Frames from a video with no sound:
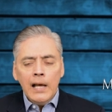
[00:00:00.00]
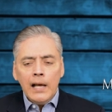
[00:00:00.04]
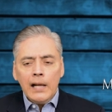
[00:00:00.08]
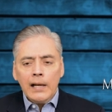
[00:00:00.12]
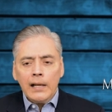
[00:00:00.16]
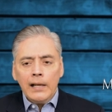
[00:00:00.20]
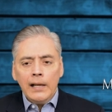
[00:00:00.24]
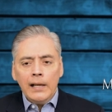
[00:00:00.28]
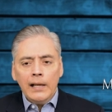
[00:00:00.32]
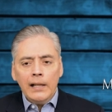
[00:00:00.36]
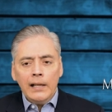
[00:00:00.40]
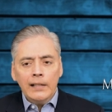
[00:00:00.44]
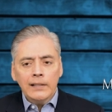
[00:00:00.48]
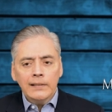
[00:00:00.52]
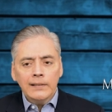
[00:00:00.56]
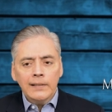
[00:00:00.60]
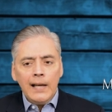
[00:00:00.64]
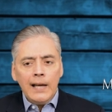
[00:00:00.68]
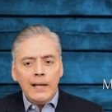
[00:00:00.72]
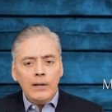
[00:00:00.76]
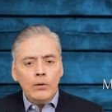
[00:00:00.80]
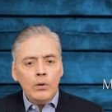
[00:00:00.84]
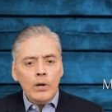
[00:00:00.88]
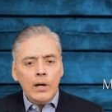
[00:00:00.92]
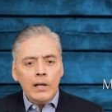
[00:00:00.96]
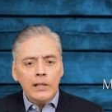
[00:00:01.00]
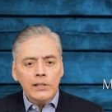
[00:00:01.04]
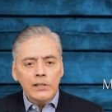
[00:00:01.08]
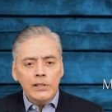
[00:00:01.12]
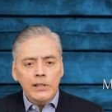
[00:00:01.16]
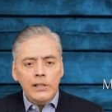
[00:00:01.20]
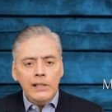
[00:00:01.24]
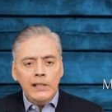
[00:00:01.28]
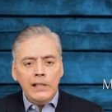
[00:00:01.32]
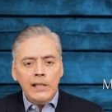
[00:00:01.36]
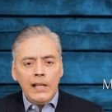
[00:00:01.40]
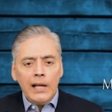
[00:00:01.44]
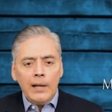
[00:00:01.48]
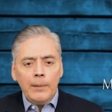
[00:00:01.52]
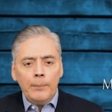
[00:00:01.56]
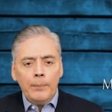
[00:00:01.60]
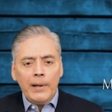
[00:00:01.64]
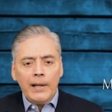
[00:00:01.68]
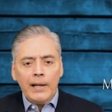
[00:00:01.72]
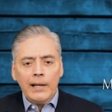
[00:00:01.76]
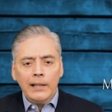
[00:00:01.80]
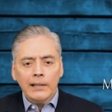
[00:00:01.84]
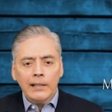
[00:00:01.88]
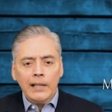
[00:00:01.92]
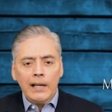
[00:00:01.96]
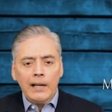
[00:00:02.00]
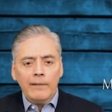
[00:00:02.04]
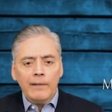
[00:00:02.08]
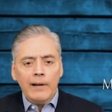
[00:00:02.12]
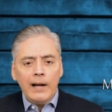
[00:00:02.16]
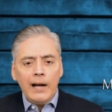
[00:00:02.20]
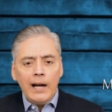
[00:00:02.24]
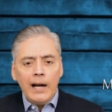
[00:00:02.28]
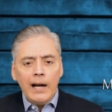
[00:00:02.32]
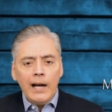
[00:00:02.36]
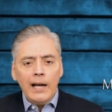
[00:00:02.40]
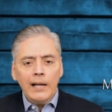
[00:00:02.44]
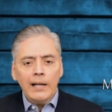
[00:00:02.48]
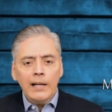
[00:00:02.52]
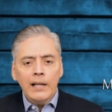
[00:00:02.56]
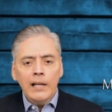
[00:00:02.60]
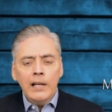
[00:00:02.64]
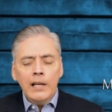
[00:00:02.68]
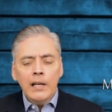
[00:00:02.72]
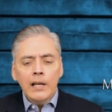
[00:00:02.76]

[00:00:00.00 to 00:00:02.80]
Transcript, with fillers: regresaron a China para trabajar